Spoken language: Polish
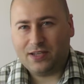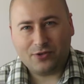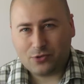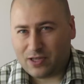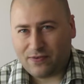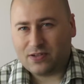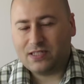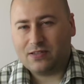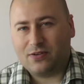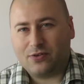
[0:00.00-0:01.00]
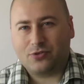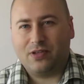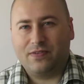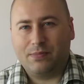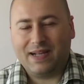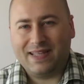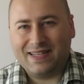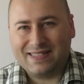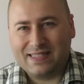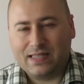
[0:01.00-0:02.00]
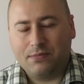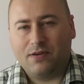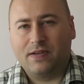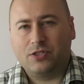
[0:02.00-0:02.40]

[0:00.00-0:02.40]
nie kosztuje forsy, tylko kosztuje wymagania systemowe,